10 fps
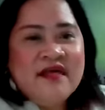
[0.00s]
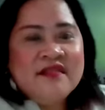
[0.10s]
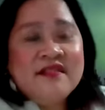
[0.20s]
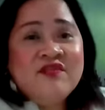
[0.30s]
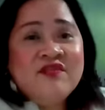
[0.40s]

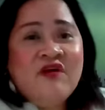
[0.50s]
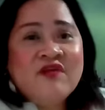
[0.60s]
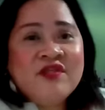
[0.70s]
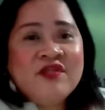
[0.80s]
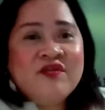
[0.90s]
Did you
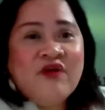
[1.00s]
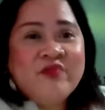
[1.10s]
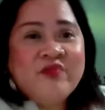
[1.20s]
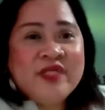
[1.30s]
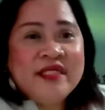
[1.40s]
also
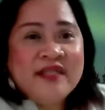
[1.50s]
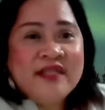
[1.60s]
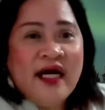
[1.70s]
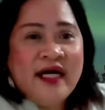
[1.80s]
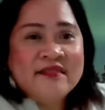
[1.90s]
incorporate
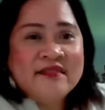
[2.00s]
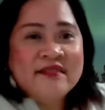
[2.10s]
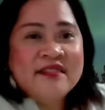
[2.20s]
that?